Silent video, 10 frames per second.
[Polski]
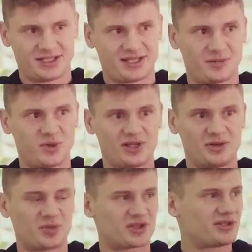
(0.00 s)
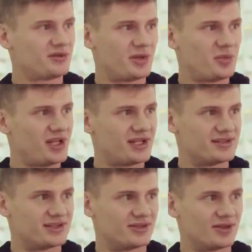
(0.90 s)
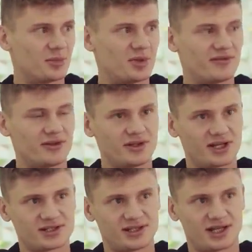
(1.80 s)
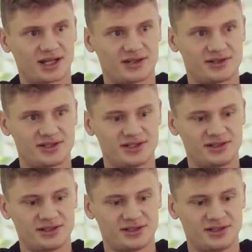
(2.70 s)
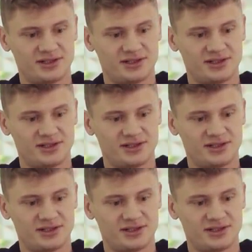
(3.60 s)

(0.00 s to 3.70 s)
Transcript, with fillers: nie wiem, pójdę, potrzebuję pieniędzy, to na pewno nie chcę tak żyć.